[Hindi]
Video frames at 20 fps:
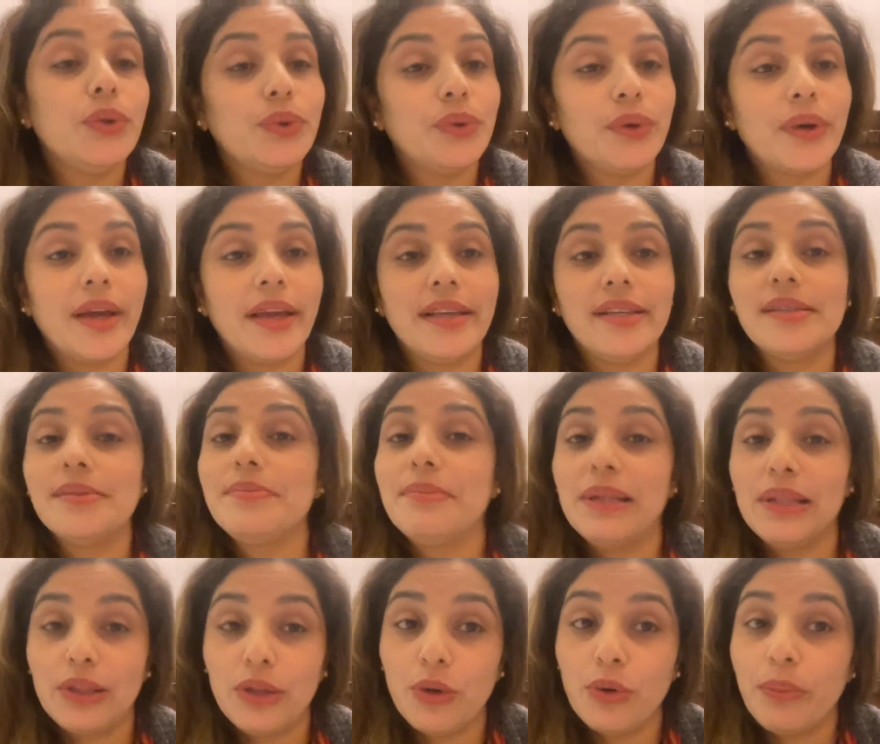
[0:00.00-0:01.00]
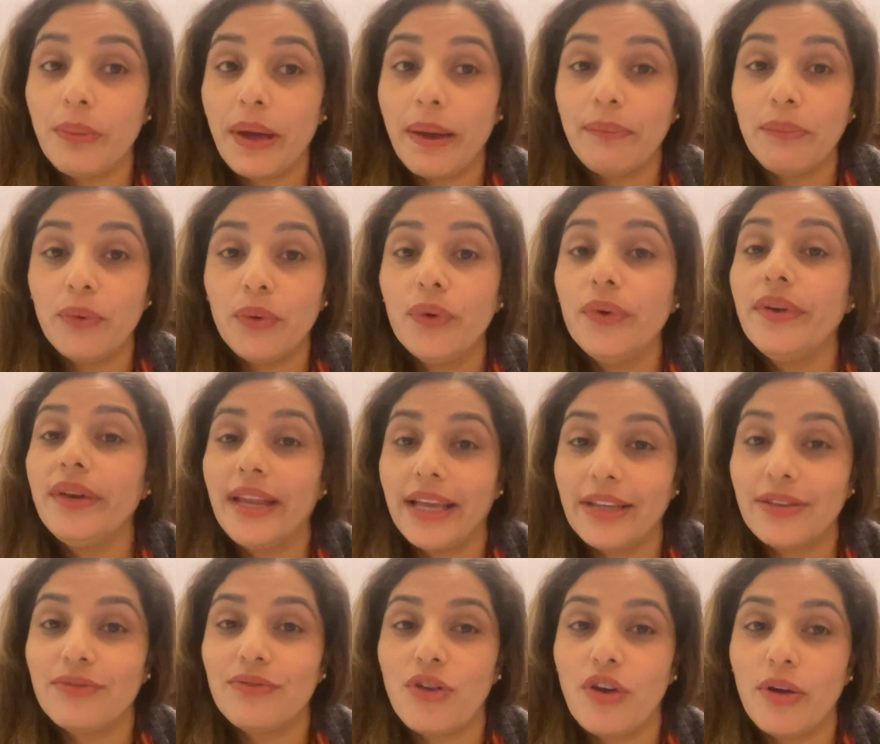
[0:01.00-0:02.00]
तो गाइज़ मिलती हूँ मैं आपको
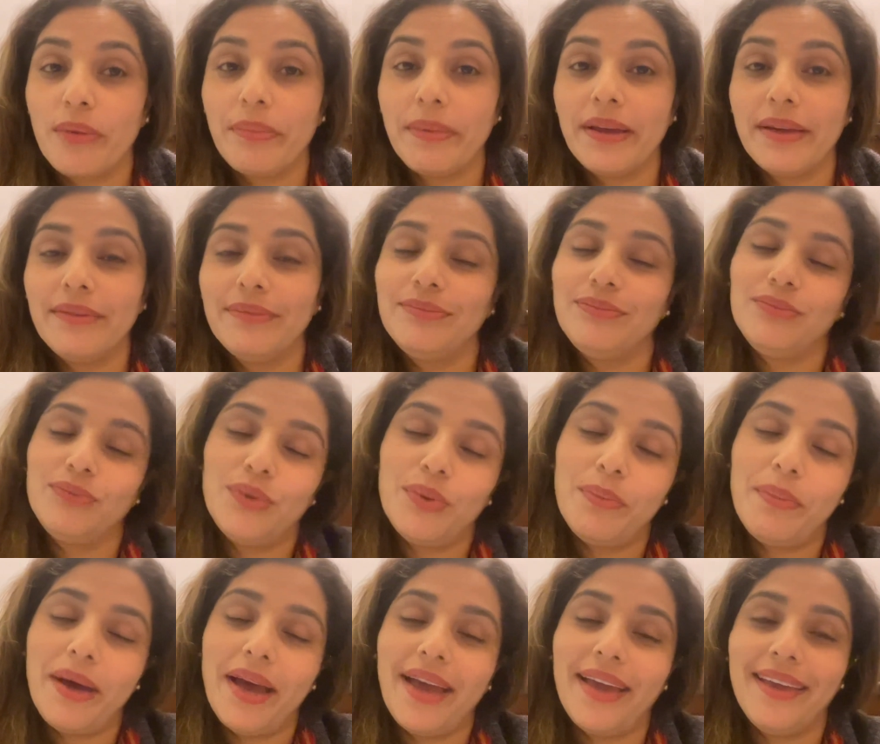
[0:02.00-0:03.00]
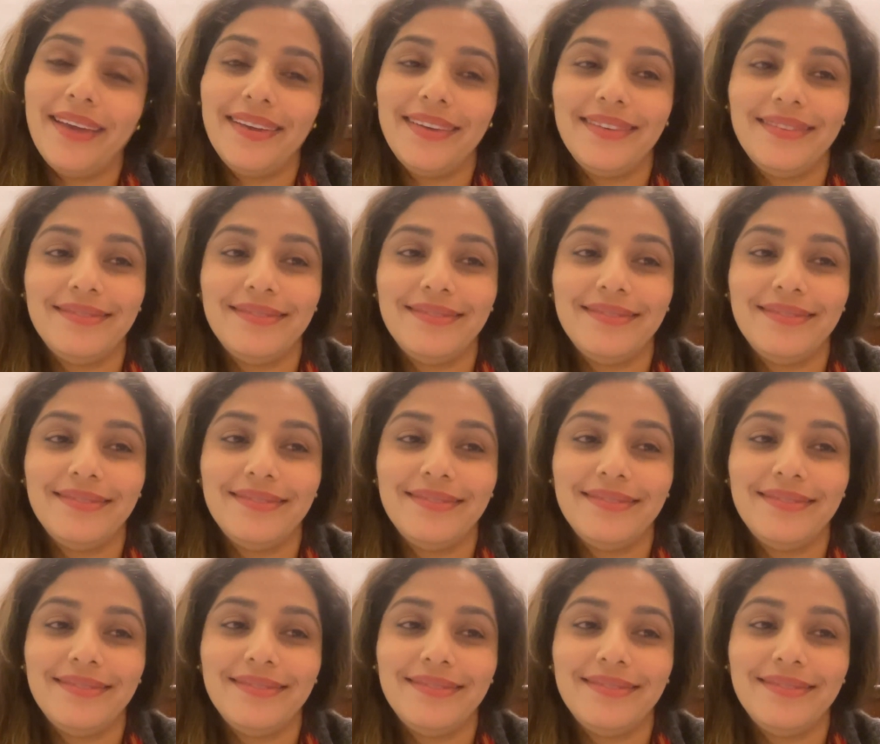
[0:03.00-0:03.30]
नेक्स्ट व्लॉग में तो बाय